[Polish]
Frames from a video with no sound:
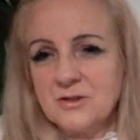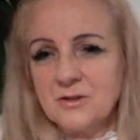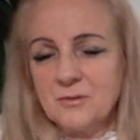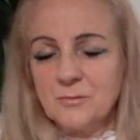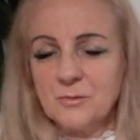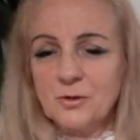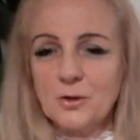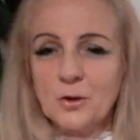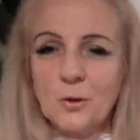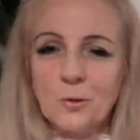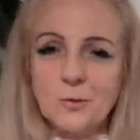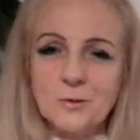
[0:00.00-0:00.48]

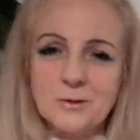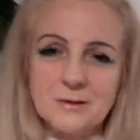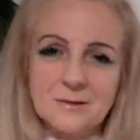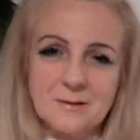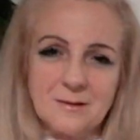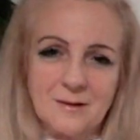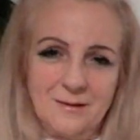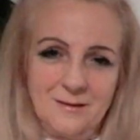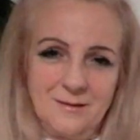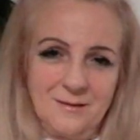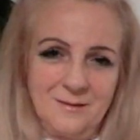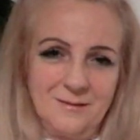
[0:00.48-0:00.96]
się
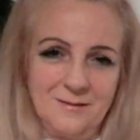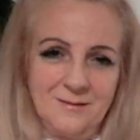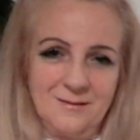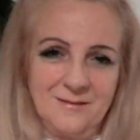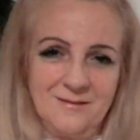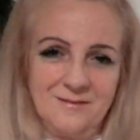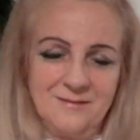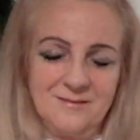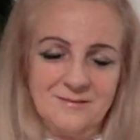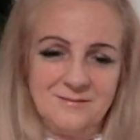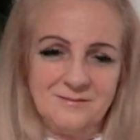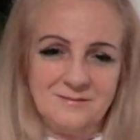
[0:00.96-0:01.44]
troska
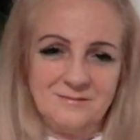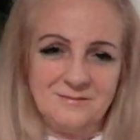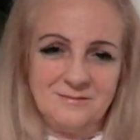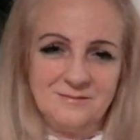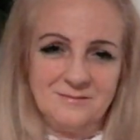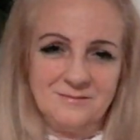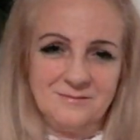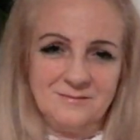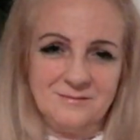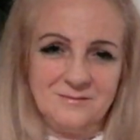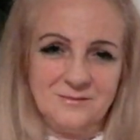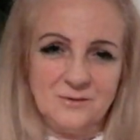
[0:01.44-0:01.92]

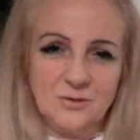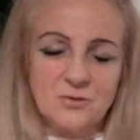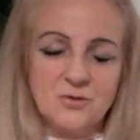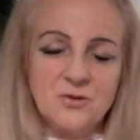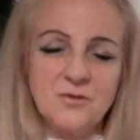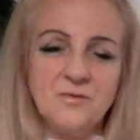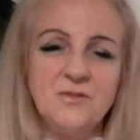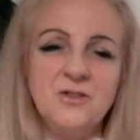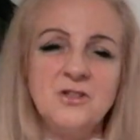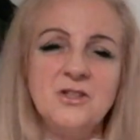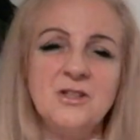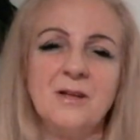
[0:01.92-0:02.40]
no
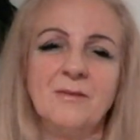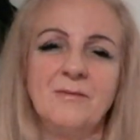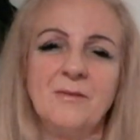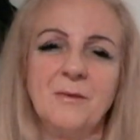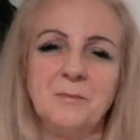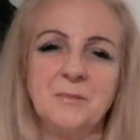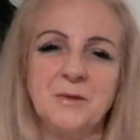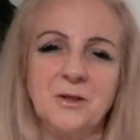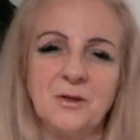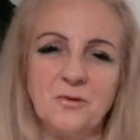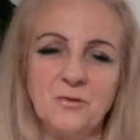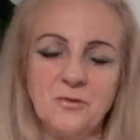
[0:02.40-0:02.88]
oczywiście ja
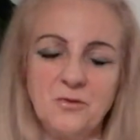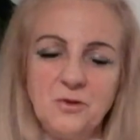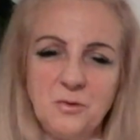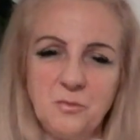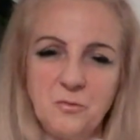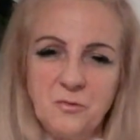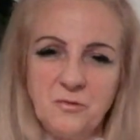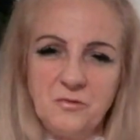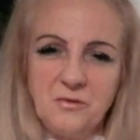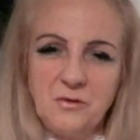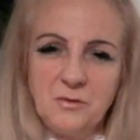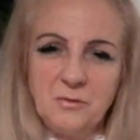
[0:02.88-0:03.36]
Wam tego nie
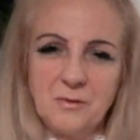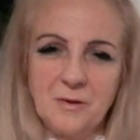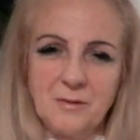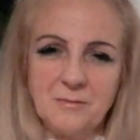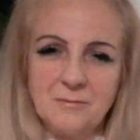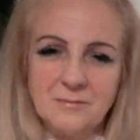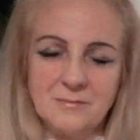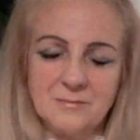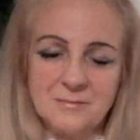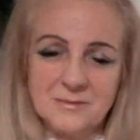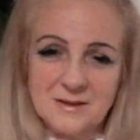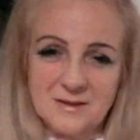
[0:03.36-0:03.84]

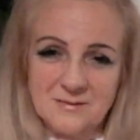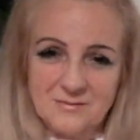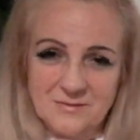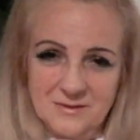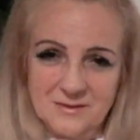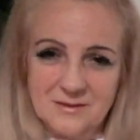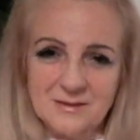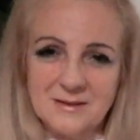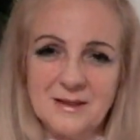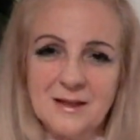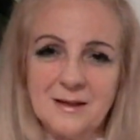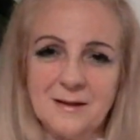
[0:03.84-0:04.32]
mówiłam. Z,
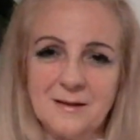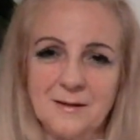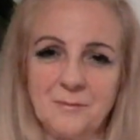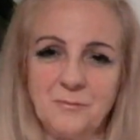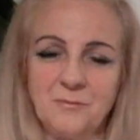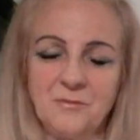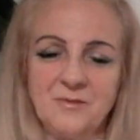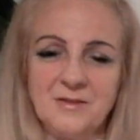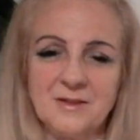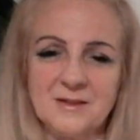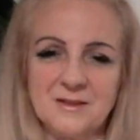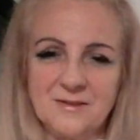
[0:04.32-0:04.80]
tak jak
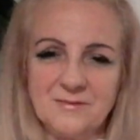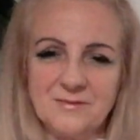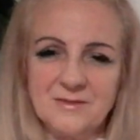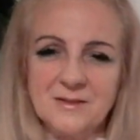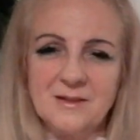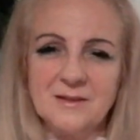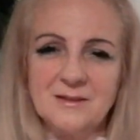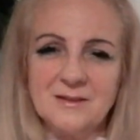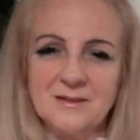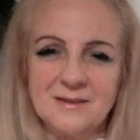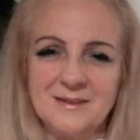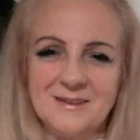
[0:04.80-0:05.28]
mówię, z,
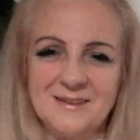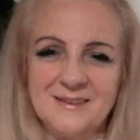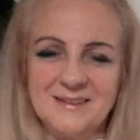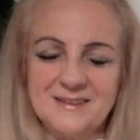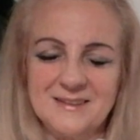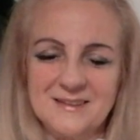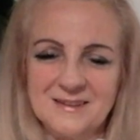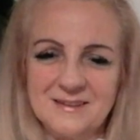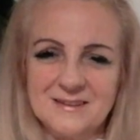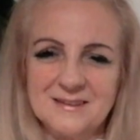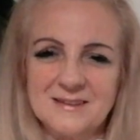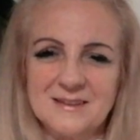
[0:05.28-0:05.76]

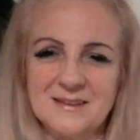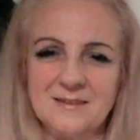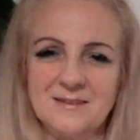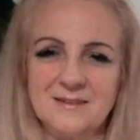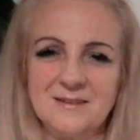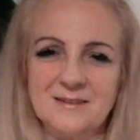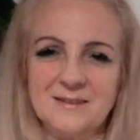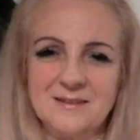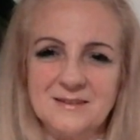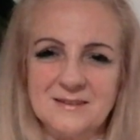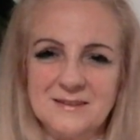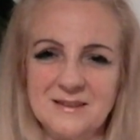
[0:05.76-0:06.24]
z,
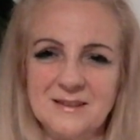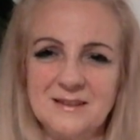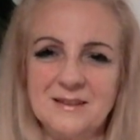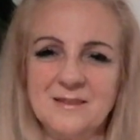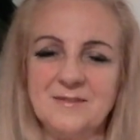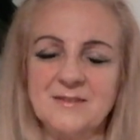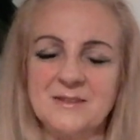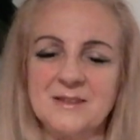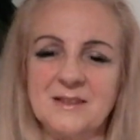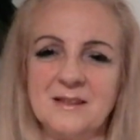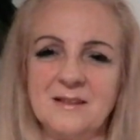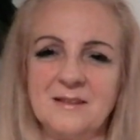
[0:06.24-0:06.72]
z
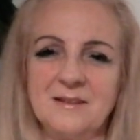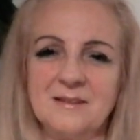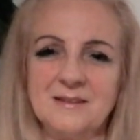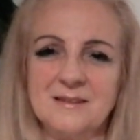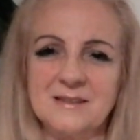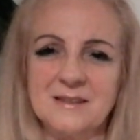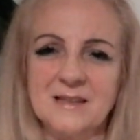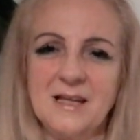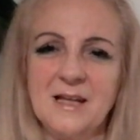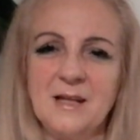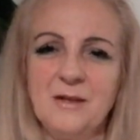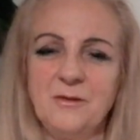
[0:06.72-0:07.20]
tych
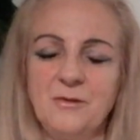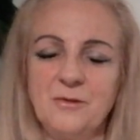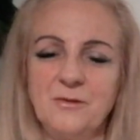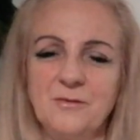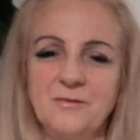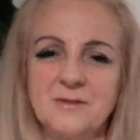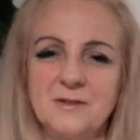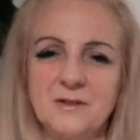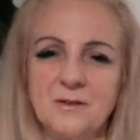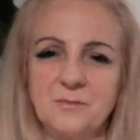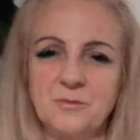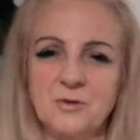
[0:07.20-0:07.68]

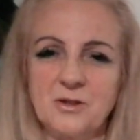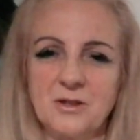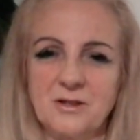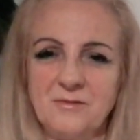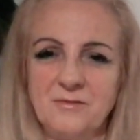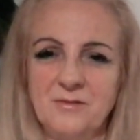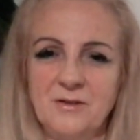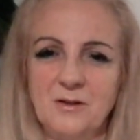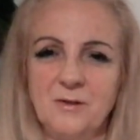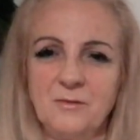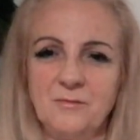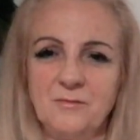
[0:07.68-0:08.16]
względów, co przed
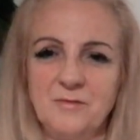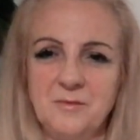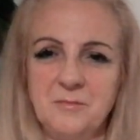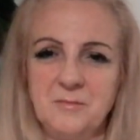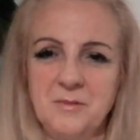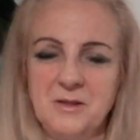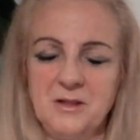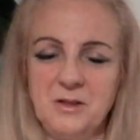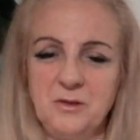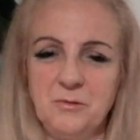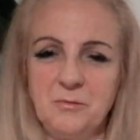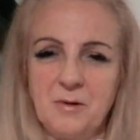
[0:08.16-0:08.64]
chwilą
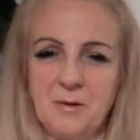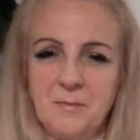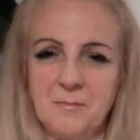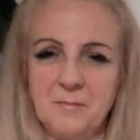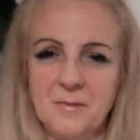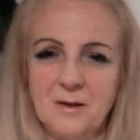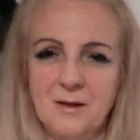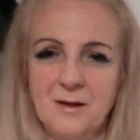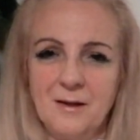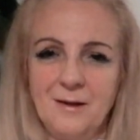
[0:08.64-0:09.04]
wymieniłam.